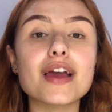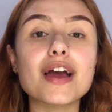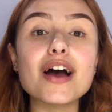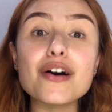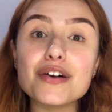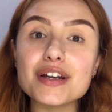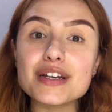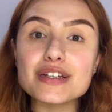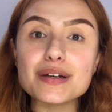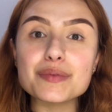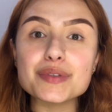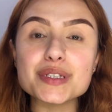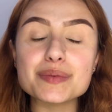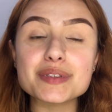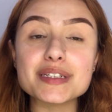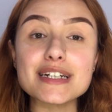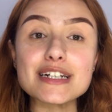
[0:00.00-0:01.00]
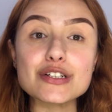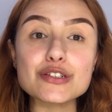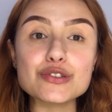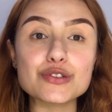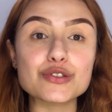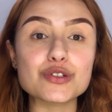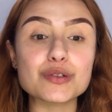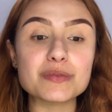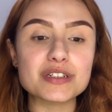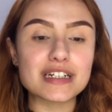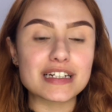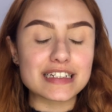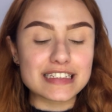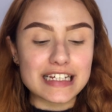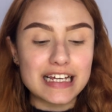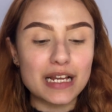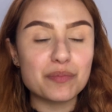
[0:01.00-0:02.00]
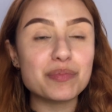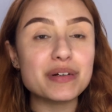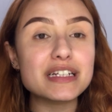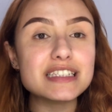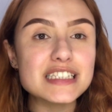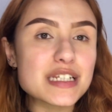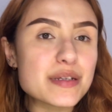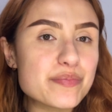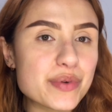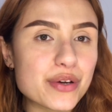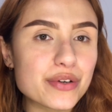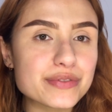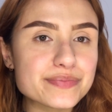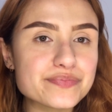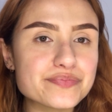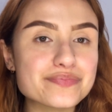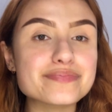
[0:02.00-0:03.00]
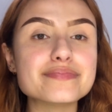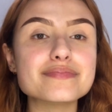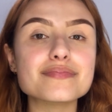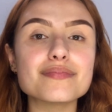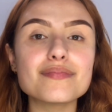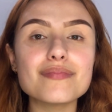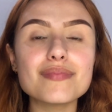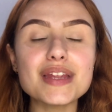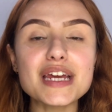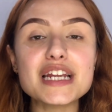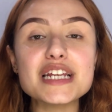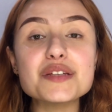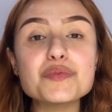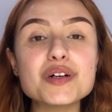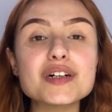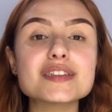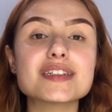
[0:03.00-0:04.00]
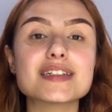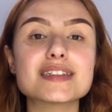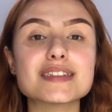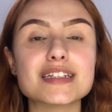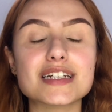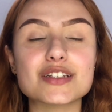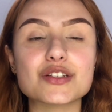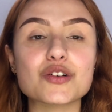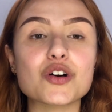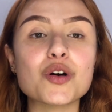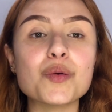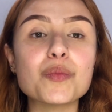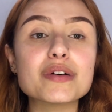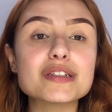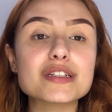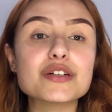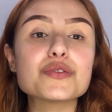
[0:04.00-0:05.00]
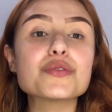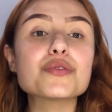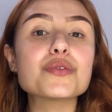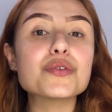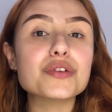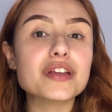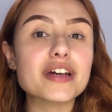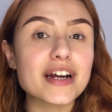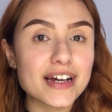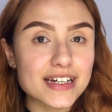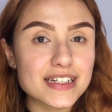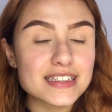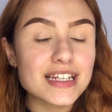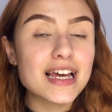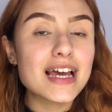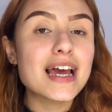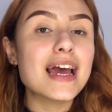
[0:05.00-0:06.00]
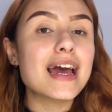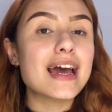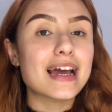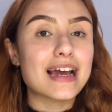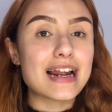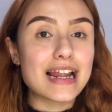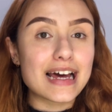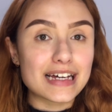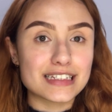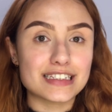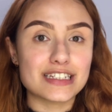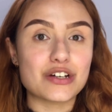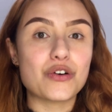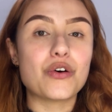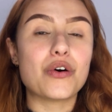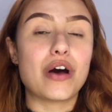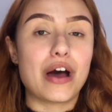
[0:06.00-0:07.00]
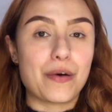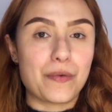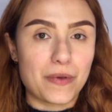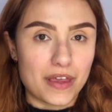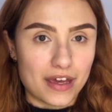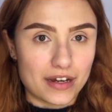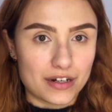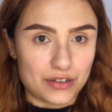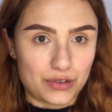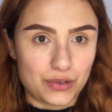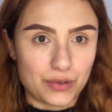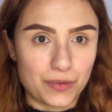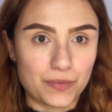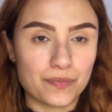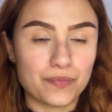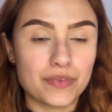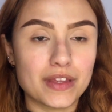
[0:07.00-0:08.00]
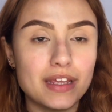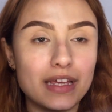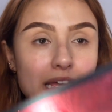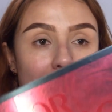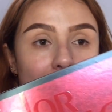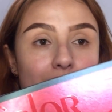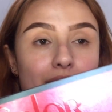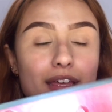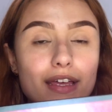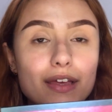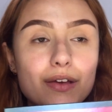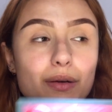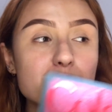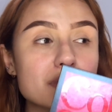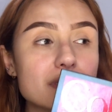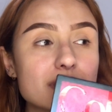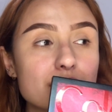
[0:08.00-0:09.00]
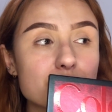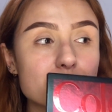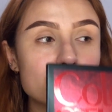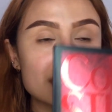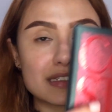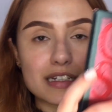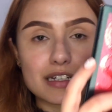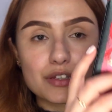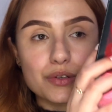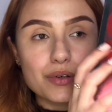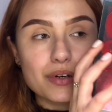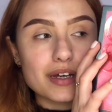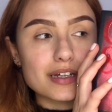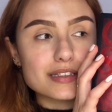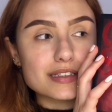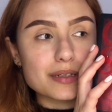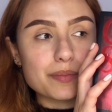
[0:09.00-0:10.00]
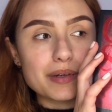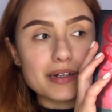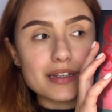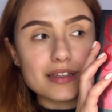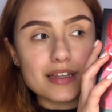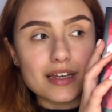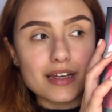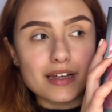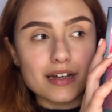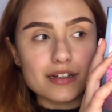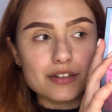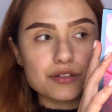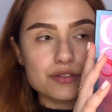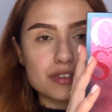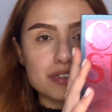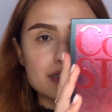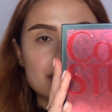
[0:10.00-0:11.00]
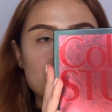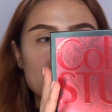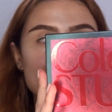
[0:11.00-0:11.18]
Ahora ya vamos a pasar los ojos como ya les dije al principio. Les voy a estar enseñando cómo hacer un cut crease clásico abierto. Y vamos a estar utilizando esta paletica, no sé si